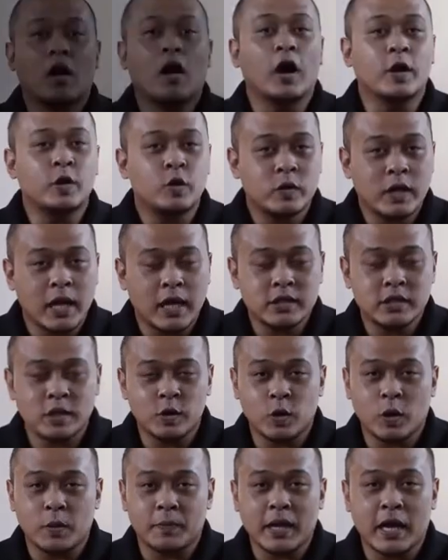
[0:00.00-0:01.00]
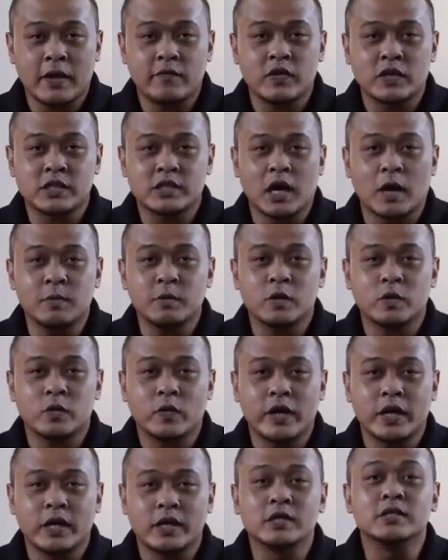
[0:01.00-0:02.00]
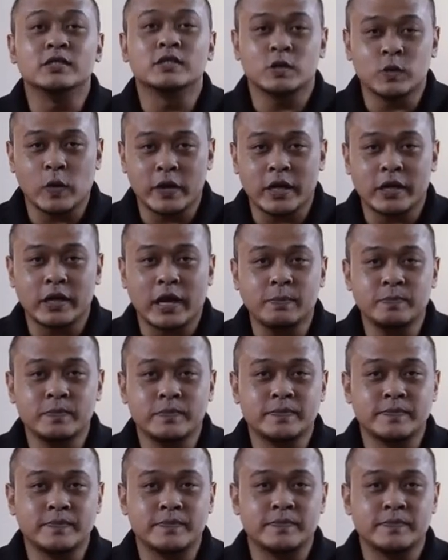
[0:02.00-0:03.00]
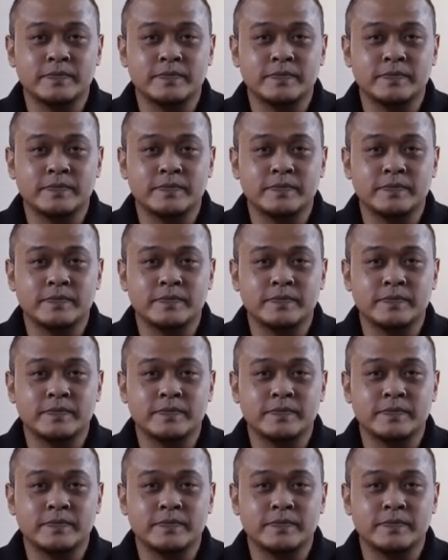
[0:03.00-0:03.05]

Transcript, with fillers: ขอให้ทุกท่านสนุกกับการฝึกซ้อมดนตรี สวัสดีครับ